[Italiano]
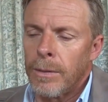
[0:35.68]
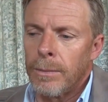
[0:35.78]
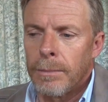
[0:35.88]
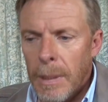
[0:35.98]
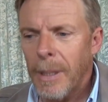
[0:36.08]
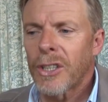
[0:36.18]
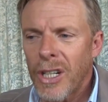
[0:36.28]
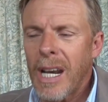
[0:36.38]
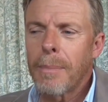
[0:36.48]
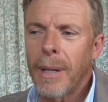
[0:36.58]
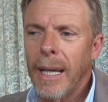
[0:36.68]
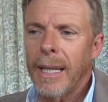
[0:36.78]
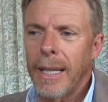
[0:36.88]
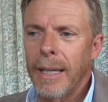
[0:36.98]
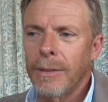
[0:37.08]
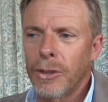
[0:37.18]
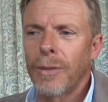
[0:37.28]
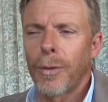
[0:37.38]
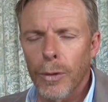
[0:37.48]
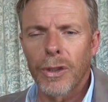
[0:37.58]
mi piacerebbe che ci
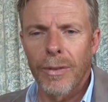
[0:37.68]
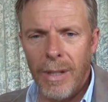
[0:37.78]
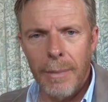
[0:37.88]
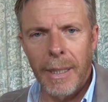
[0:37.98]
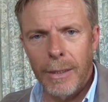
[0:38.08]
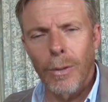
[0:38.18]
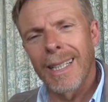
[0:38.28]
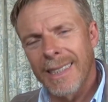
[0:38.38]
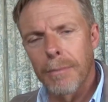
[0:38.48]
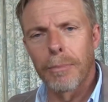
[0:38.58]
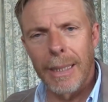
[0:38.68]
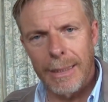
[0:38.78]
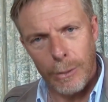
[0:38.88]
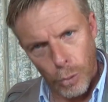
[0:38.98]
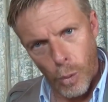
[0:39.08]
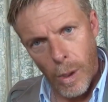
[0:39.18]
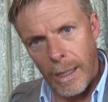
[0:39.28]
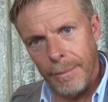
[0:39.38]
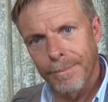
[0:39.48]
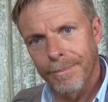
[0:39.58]
fosse veramente una zampata
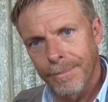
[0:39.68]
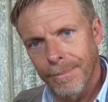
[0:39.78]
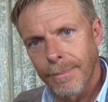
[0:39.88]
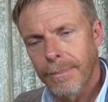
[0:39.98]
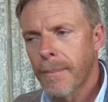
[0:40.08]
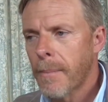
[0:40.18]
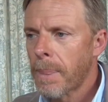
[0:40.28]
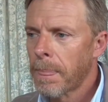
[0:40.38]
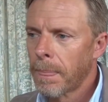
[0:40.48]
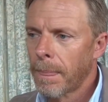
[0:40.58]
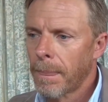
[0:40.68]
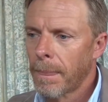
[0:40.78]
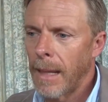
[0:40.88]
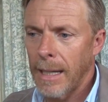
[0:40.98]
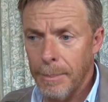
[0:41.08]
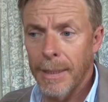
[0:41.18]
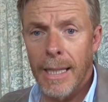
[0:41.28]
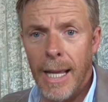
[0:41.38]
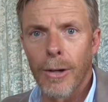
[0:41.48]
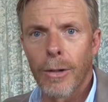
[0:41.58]
tua da
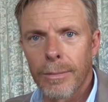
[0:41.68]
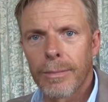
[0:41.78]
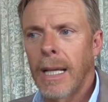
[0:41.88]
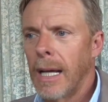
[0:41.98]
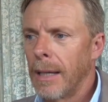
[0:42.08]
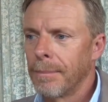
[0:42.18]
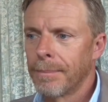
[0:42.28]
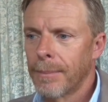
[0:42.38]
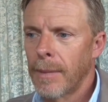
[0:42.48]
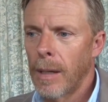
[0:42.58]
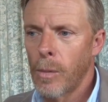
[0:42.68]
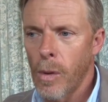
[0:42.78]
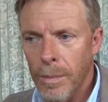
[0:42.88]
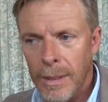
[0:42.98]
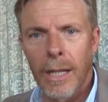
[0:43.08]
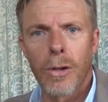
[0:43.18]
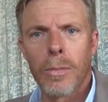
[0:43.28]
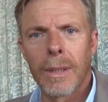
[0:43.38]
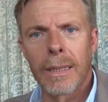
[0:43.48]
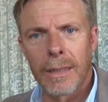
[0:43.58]
capitano, da, da uomo della
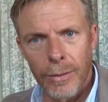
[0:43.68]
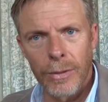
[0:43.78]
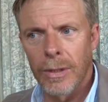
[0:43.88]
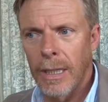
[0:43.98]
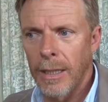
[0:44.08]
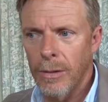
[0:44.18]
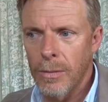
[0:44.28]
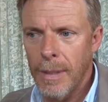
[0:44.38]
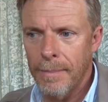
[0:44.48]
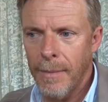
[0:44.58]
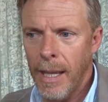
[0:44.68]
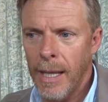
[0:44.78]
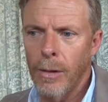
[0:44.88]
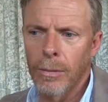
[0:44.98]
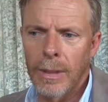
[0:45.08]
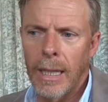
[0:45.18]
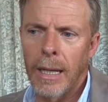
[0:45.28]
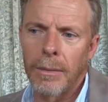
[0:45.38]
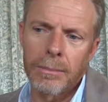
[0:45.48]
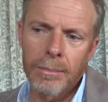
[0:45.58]
Roma, da tifoso della Roma e non
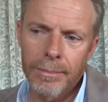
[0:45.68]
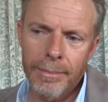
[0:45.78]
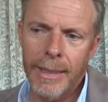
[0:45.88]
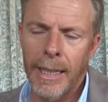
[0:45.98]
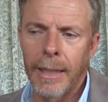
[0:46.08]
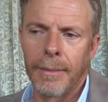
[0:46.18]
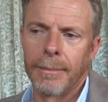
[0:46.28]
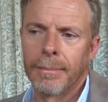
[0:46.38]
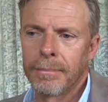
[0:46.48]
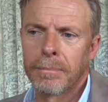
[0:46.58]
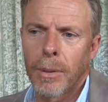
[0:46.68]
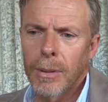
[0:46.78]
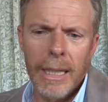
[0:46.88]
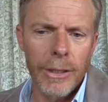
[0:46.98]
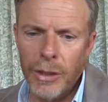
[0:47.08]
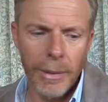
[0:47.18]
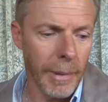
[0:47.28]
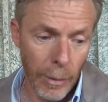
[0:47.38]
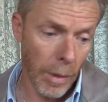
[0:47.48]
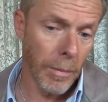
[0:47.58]
da chi protegge
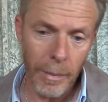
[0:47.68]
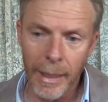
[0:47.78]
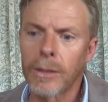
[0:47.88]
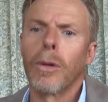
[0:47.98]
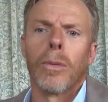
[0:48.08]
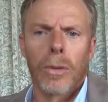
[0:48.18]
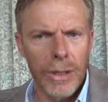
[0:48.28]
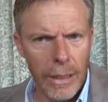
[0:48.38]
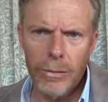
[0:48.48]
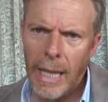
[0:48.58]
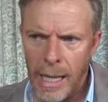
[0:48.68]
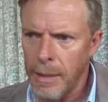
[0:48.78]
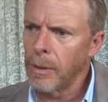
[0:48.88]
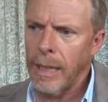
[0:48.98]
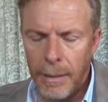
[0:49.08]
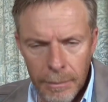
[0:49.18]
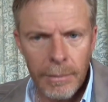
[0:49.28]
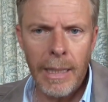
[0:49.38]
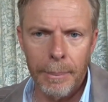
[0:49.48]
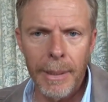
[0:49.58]
in quel momento uno stato d'animo che
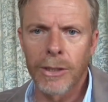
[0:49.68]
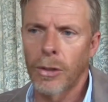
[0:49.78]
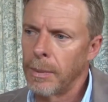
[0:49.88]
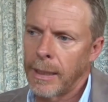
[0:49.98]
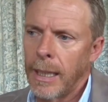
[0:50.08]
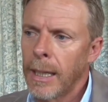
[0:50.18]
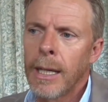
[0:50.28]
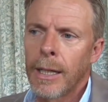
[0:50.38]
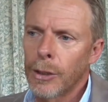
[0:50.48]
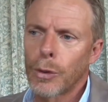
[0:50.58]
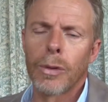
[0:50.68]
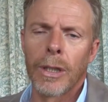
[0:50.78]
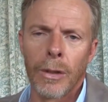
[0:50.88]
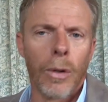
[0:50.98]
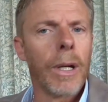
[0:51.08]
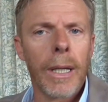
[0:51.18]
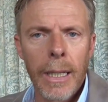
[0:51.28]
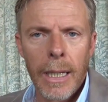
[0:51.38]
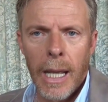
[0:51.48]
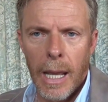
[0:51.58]
capisco perché nessuno di noi
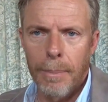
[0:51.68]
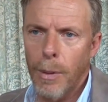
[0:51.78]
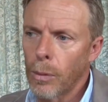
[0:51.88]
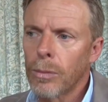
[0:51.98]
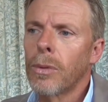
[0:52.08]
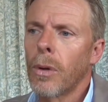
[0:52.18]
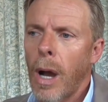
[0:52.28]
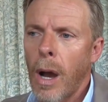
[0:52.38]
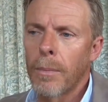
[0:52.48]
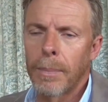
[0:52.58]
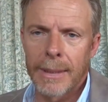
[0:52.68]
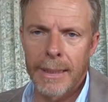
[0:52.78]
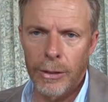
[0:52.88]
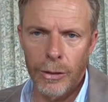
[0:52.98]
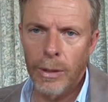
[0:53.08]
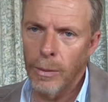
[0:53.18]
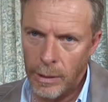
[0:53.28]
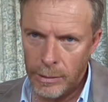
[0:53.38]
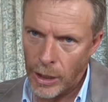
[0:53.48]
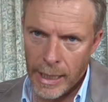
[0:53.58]
è pronto a un passaggio di
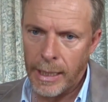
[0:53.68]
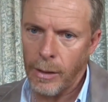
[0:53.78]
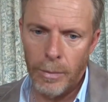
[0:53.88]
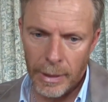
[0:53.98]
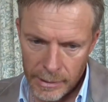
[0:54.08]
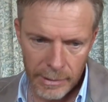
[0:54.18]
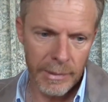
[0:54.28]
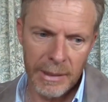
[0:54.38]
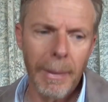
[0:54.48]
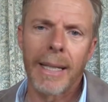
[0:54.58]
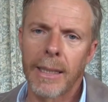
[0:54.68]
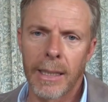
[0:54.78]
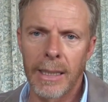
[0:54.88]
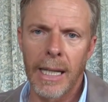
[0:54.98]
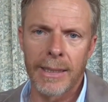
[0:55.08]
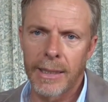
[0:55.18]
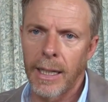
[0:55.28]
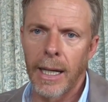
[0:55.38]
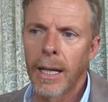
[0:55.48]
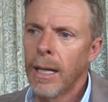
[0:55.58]
quel genere, come smettere di
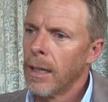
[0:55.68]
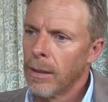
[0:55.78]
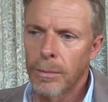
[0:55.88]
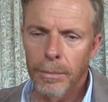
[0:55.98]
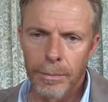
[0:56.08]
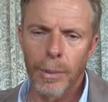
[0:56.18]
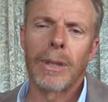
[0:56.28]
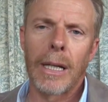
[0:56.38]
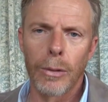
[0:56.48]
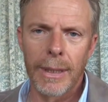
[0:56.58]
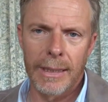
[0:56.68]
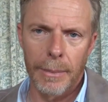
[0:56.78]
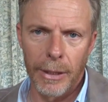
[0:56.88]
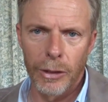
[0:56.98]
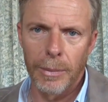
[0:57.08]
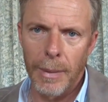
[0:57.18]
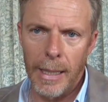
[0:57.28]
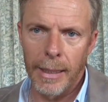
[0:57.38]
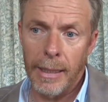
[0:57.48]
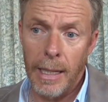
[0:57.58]
essere protagonista
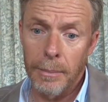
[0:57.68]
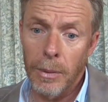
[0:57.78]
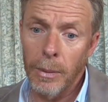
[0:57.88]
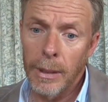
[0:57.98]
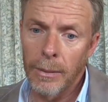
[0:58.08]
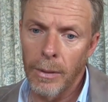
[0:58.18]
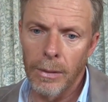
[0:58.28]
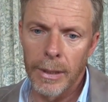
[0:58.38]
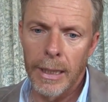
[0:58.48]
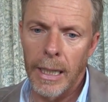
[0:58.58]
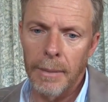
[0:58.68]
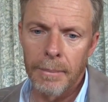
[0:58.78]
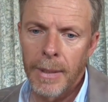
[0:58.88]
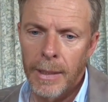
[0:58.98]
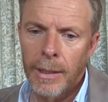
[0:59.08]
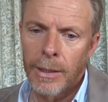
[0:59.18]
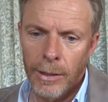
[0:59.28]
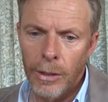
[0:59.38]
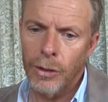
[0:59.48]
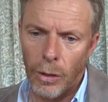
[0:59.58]
principale in campo. Quindi voglio dire,
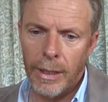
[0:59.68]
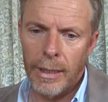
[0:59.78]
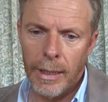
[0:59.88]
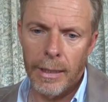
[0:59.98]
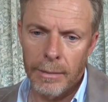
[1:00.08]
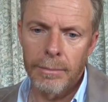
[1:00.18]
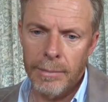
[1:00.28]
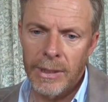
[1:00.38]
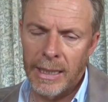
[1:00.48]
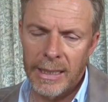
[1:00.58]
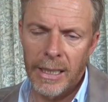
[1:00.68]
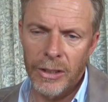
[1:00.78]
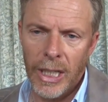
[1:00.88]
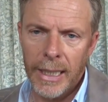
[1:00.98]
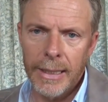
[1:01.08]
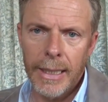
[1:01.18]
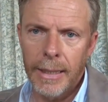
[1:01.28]
io so che sei intelligente,